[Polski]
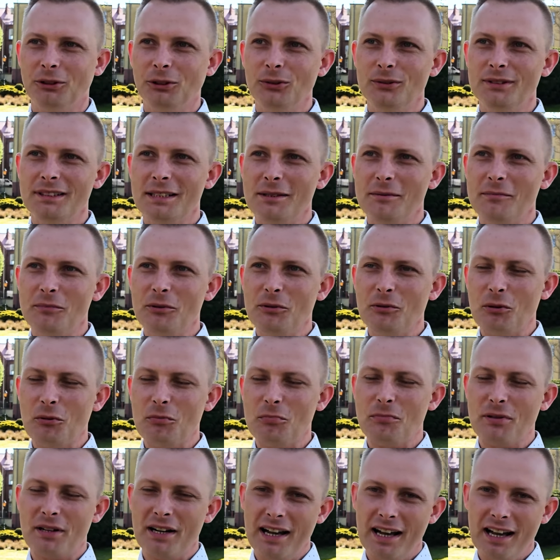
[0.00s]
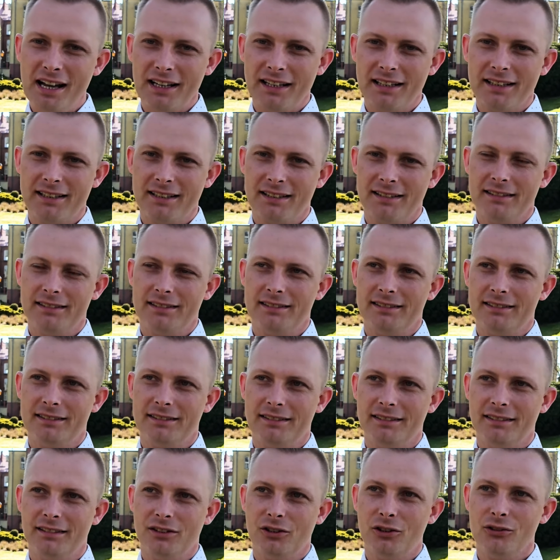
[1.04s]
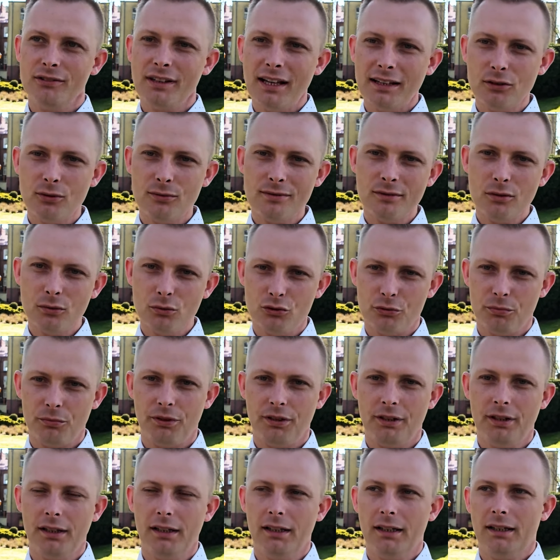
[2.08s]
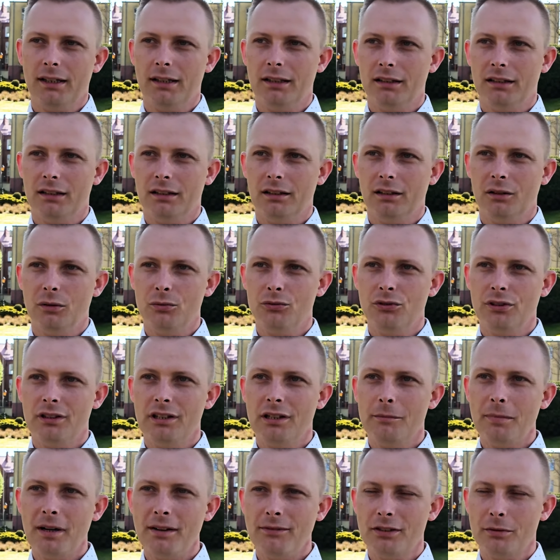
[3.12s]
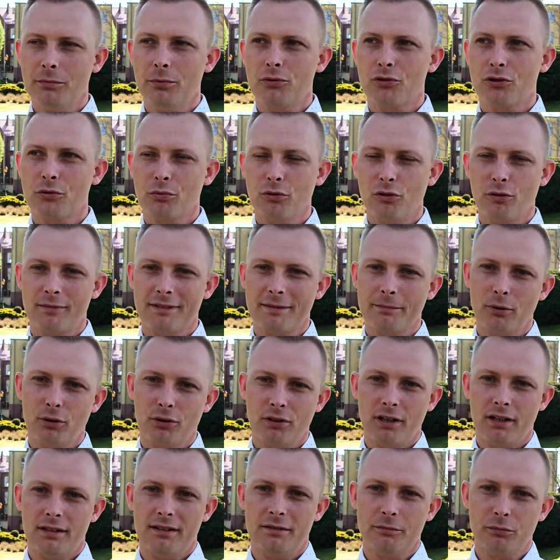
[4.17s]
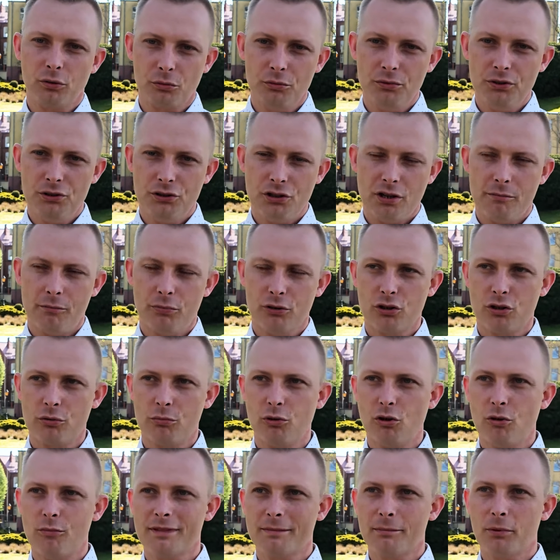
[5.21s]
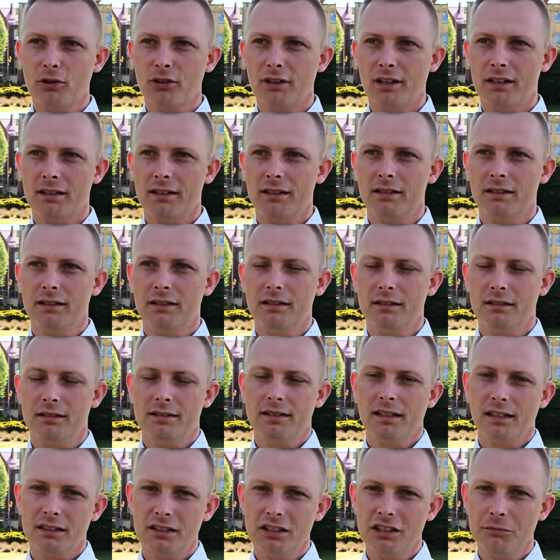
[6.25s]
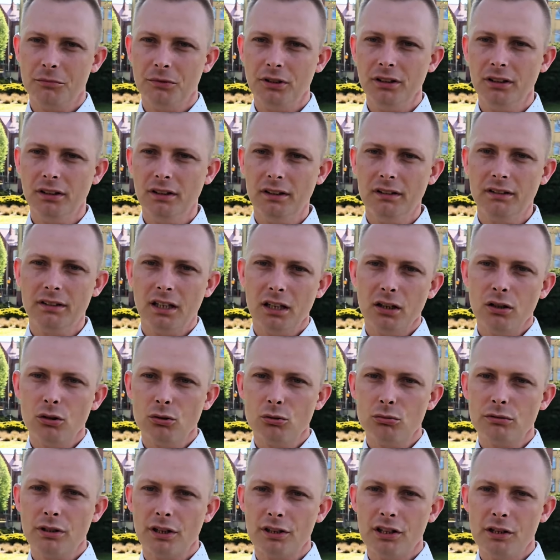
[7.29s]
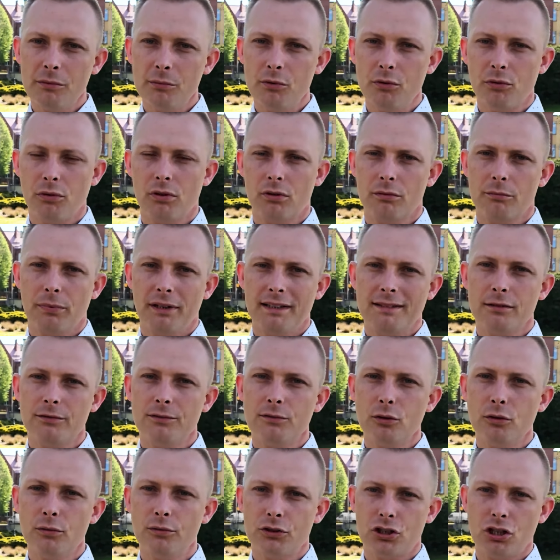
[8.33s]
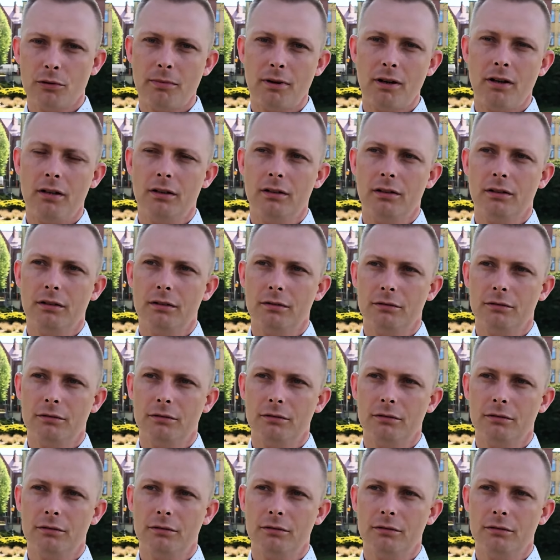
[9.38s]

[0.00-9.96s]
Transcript: minusem było brak e, kontaktu z ludźmi. Ludzie naprawdę potrzebują spotkań z burmistrzem, potrzebują spotkań z radnymi. Tego tutaj nie było. Pracowników trzeba,